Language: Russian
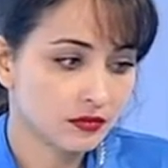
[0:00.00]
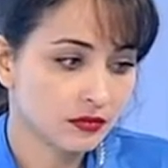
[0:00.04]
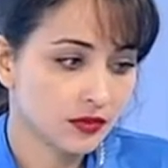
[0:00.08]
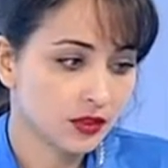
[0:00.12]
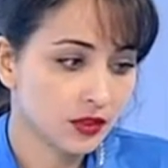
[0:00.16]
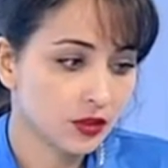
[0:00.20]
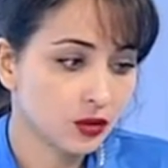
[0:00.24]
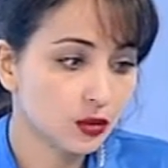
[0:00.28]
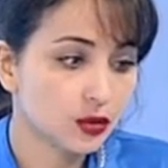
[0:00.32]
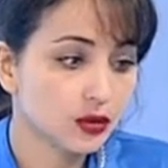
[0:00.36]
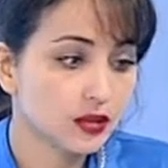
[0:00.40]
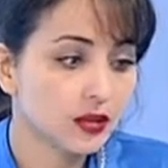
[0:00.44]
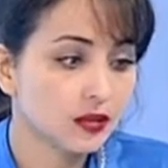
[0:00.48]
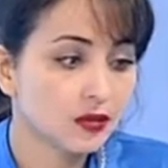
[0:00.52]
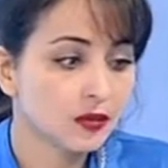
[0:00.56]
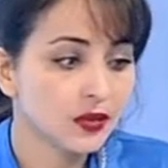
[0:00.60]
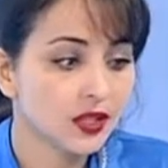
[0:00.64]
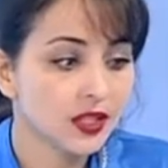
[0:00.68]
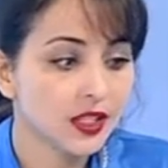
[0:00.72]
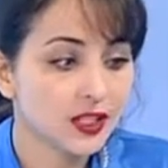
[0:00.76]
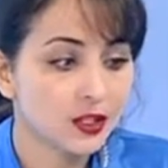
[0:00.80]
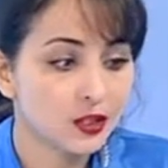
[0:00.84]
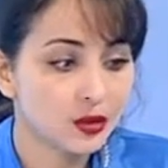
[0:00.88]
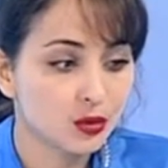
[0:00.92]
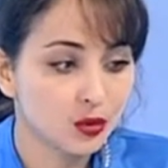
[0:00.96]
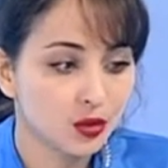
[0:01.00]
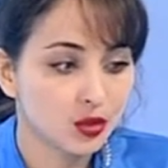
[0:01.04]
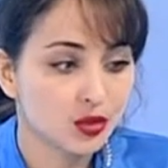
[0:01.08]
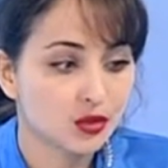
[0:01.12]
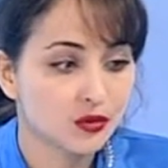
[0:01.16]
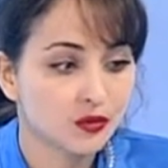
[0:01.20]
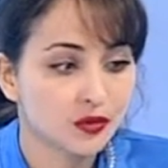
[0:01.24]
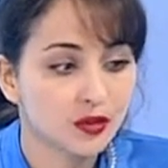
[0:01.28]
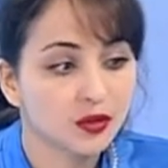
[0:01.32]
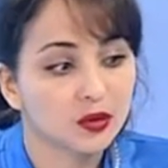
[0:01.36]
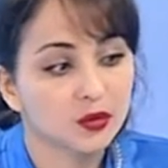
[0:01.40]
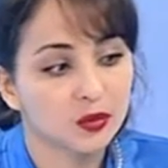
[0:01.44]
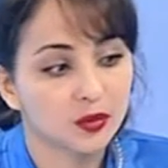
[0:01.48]
Идет ли молодежь
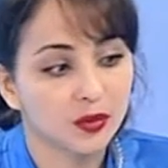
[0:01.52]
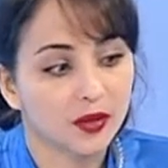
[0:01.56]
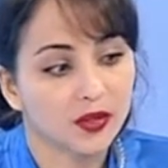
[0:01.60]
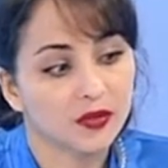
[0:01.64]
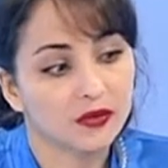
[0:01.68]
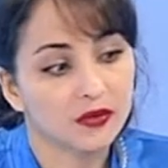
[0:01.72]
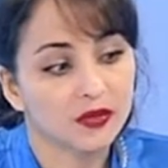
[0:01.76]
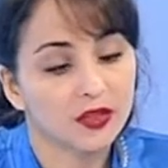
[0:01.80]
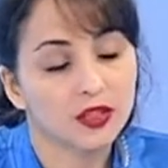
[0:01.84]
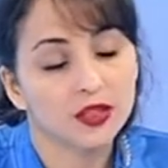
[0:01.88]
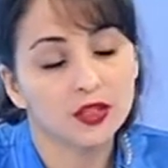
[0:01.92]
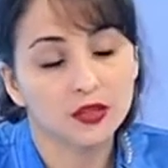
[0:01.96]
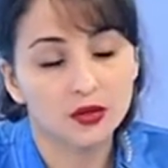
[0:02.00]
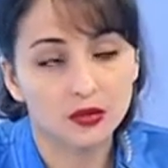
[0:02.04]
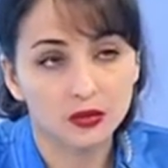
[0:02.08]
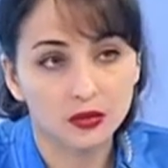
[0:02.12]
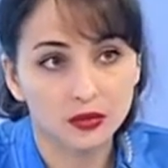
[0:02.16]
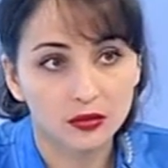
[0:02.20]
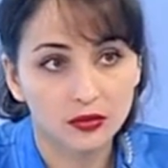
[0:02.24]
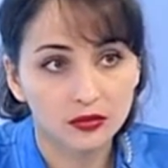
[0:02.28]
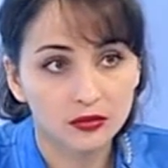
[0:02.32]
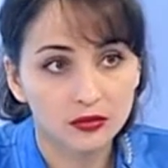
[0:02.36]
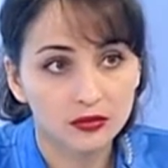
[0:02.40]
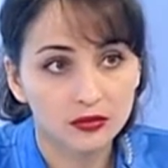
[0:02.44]
в эту профессию?